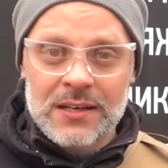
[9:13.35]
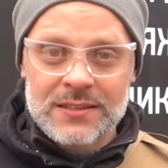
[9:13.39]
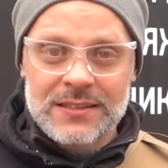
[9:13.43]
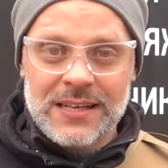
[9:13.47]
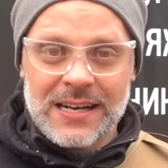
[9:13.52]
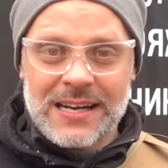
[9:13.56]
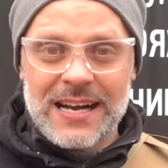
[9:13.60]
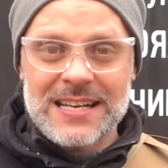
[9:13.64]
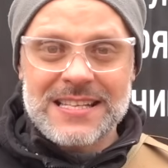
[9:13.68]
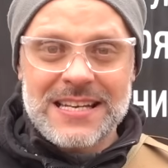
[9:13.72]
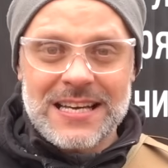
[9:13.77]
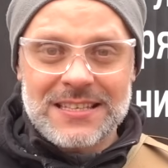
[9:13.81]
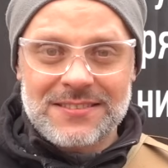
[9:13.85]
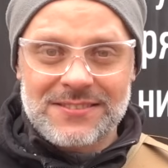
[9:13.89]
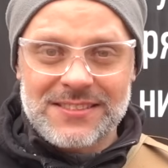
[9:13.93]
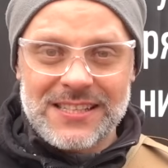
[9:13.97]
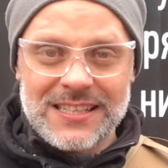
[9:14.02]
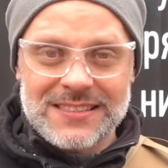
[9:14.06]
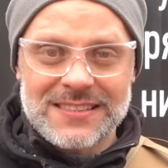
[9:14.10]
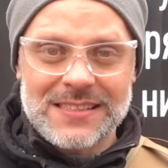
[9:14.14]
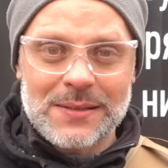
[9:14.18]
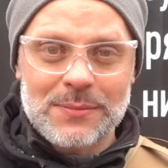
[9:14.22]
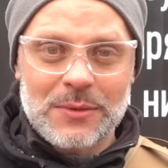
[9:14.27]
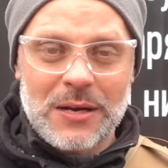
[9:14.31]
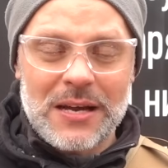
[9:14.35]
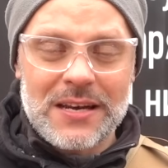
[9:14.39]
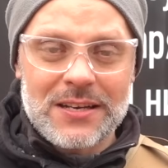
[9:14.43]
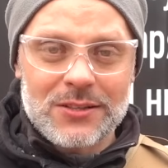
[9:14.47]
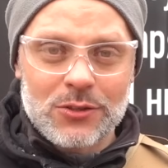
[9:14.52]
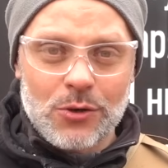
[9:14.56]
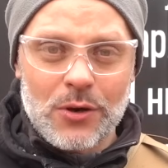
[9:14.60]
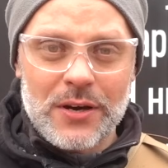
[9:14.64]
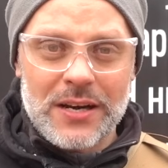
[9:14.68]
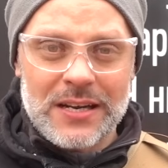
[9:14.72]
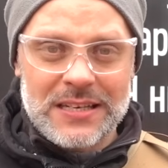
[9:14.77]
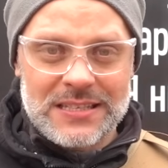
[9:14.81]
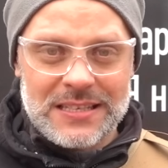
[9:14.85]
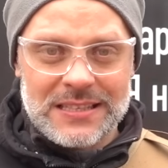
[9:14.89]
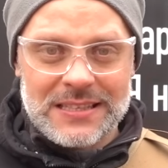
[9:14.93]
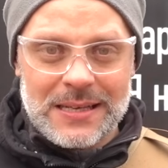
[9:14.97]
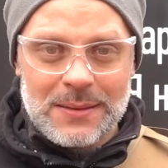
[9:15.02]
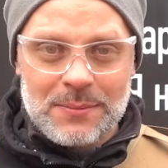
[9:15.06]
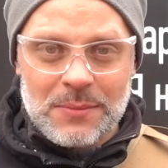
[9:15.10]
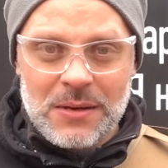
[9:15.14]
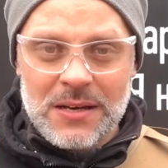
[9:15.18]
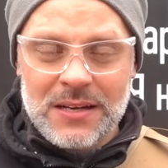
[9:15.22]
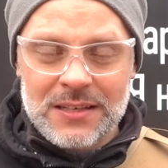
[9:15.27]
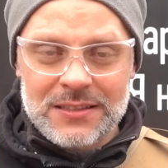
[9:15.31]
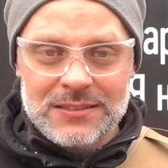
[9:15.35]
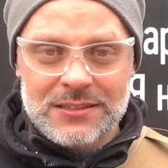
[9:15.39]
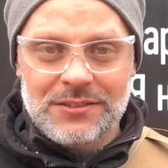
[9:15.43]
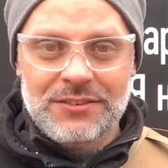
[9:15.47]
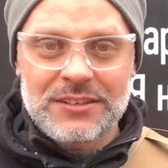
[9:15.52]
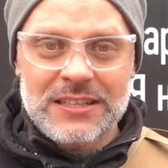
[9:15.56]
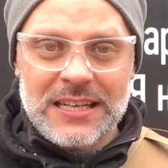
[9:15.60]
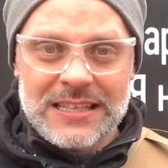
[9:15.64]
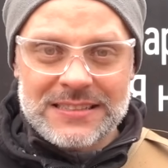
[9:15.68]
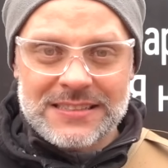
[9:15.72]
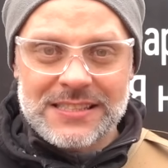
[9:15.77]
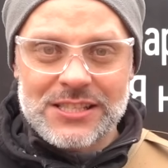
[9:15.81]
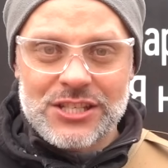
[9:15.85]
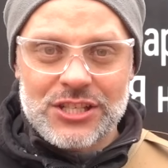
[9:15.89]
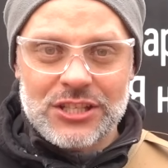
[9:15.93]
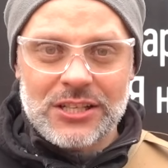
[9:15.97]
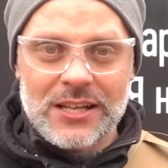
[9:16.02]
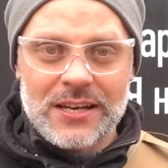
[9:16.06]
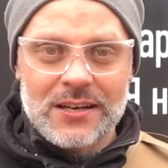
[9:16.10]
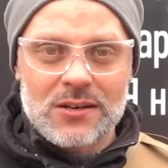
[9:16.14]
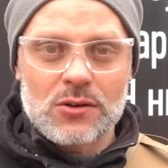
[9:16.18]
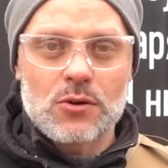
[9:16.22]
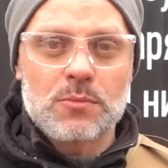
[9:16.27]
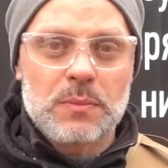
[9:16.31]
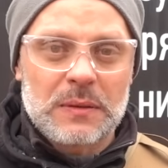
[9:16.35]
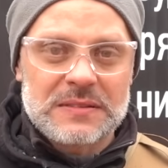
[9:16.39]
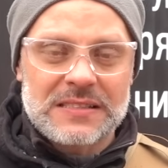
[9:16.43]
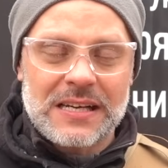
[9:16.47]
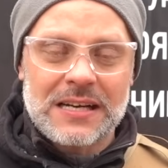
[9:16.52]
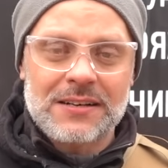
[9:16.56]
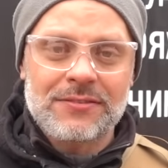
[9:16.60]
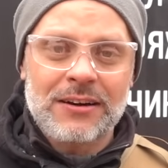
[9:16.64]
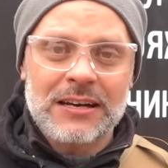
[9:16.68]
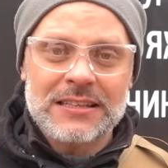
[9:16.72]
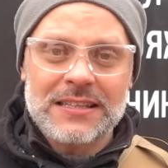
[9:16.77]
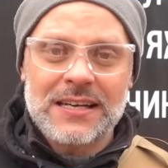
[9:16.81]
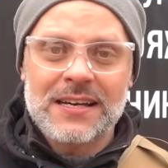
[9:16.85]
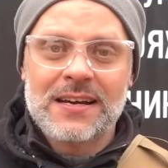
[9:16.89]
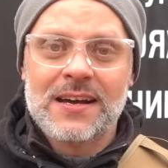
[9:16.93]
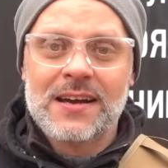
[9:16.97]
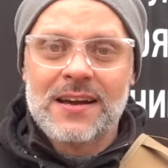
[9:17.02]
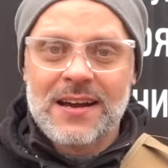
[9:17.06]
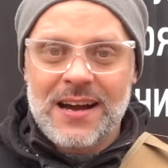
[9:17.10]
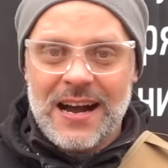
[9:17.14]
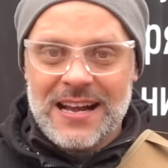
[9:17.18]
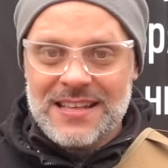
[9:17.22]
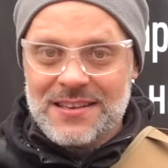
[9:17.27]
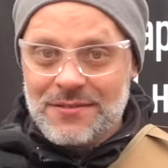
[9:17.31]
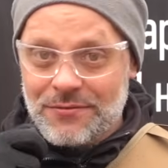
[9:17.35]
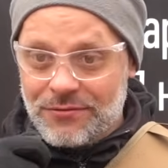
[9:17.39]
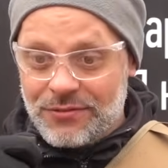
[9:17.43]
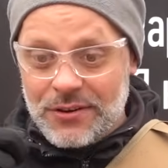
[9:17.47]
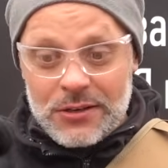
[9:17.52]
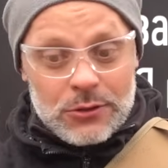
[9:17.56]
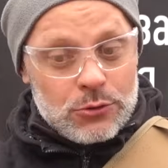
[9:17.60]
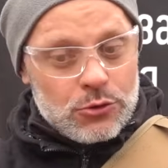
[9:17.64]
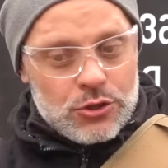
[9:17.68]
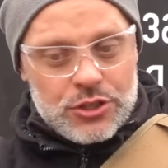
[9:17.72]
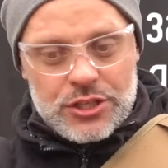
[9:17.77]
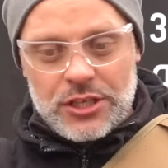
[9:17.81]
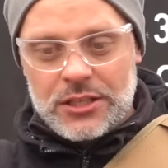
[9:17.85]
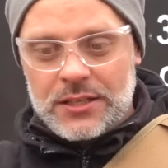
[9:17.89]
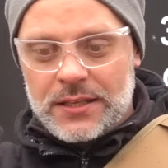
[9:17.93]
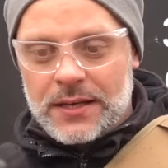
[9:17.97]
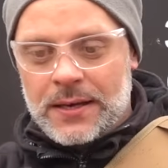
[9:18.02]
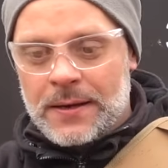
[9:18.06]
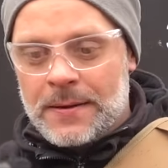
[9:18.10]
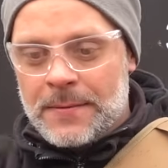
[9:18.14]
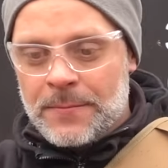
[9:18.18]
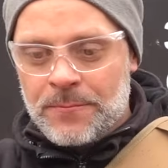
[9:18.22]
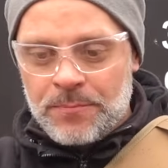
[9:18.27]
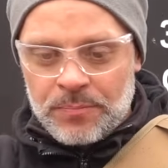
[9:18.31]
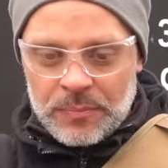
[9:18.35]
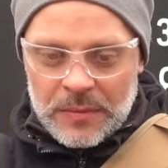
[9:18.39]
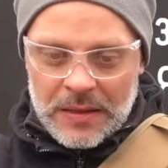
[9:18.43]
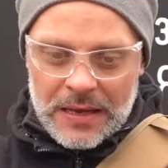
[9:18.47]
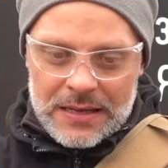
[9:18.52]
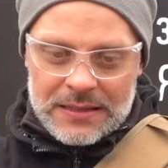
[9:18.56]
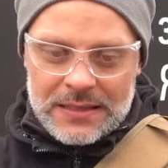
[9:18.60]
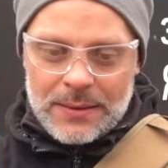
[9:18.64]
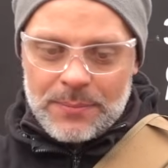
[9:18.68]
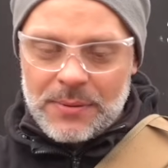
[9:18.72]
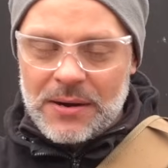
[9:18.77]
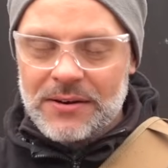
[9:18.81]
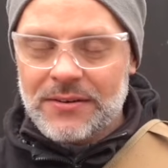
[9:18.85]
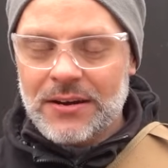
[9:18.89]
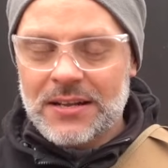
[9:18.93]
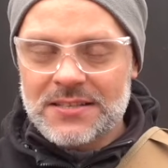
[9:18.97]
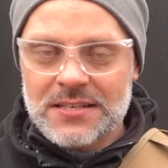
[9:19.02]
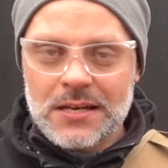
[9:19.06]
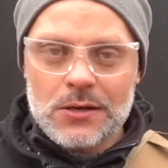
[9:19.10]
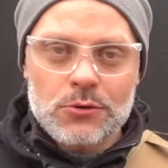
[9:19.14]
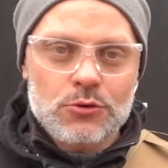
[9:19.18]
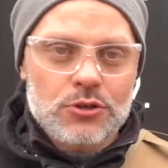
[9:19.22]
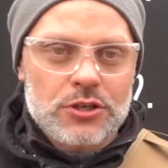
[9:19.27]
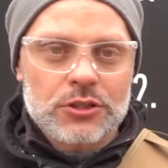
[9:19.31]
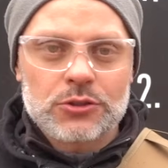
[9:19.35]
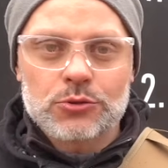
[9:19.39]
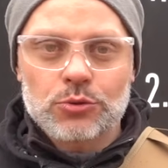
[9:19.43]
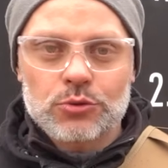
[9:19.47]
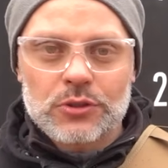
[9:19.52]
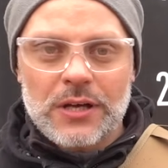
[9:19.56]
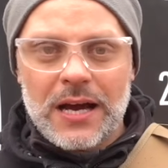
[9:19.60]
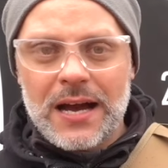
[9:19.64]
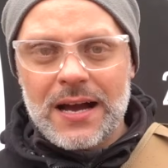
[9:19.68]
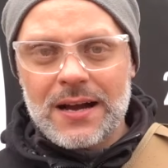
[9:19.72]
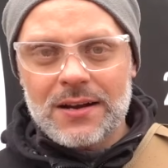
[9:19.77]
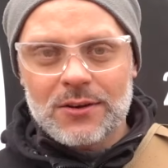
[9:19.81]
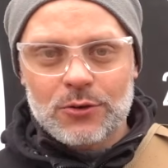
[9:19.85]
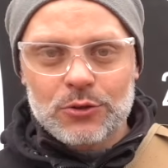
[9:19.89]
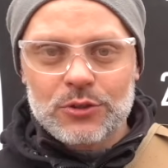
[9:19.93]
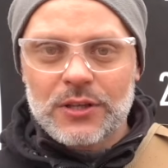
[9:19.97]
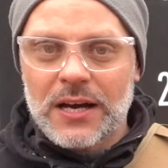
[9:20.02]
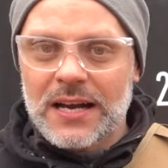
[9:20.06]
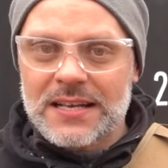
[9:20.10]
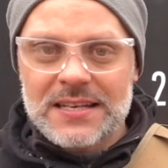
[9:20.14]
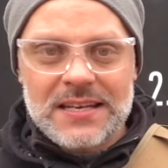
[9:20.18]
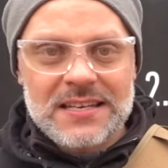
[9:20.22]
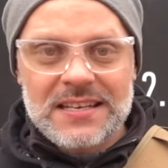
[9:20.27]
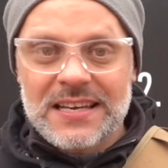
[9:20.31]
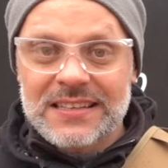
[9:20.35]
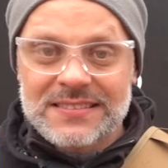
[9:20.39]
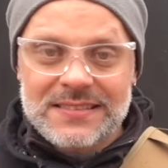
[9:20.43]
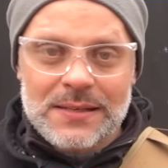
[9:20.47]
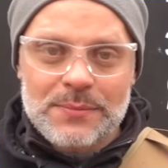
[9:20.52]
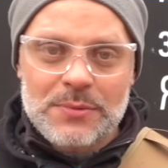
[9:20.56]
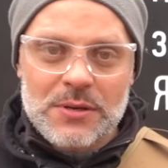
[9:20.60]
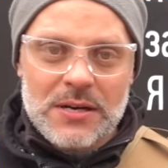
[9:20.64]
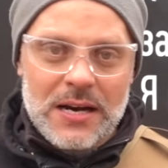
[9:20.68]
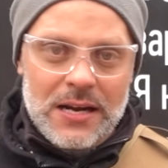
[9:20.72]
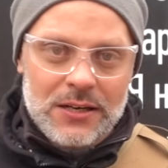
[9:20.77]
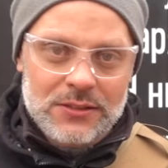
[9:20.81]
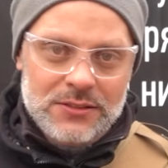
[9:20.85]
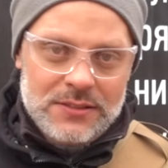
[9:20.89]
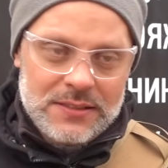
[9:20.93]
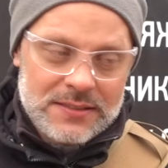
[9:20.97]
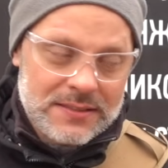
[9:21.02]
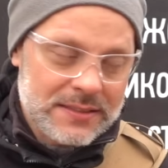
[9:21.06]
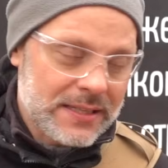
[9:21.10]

Находясь в тесном коридоре, где там 12 человек группы захвата, они вынуждены направлять оружие туда, куда они не собираются